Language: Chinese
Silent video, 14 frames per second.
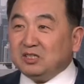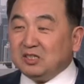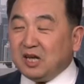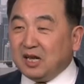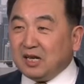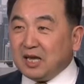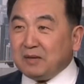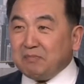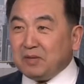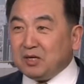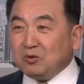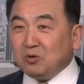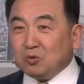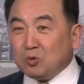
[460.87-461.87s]
人类命
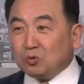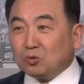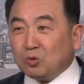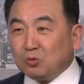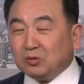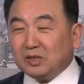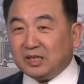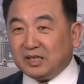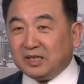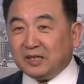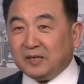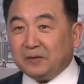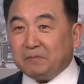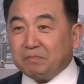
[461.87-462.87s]
运共同
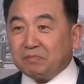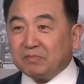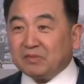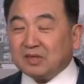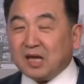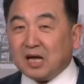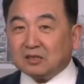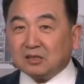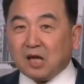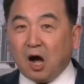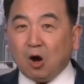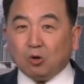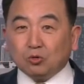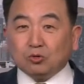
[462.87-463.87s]
体，他
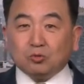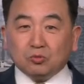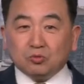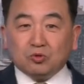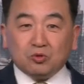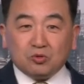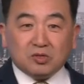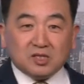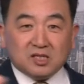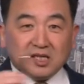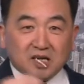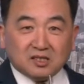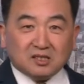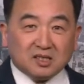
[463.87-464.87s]
到处去
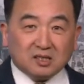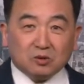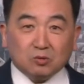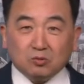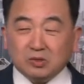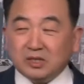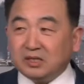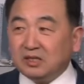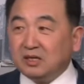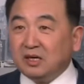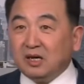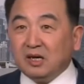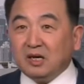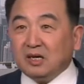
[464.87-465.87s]
签这个东西。
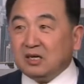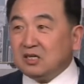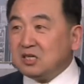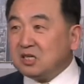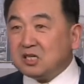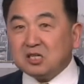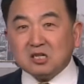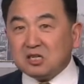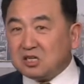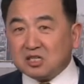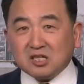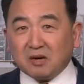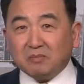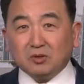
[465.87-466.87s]
是
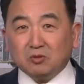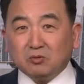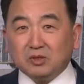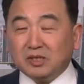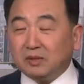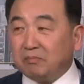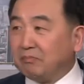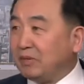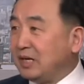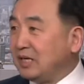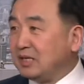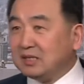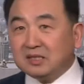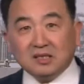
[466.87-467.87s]
什么东西？
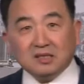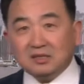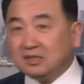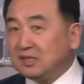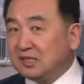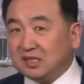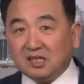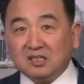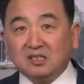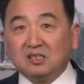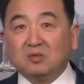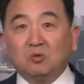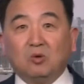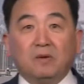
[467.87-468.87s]
没人解释
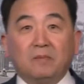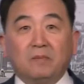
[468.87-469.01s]
过，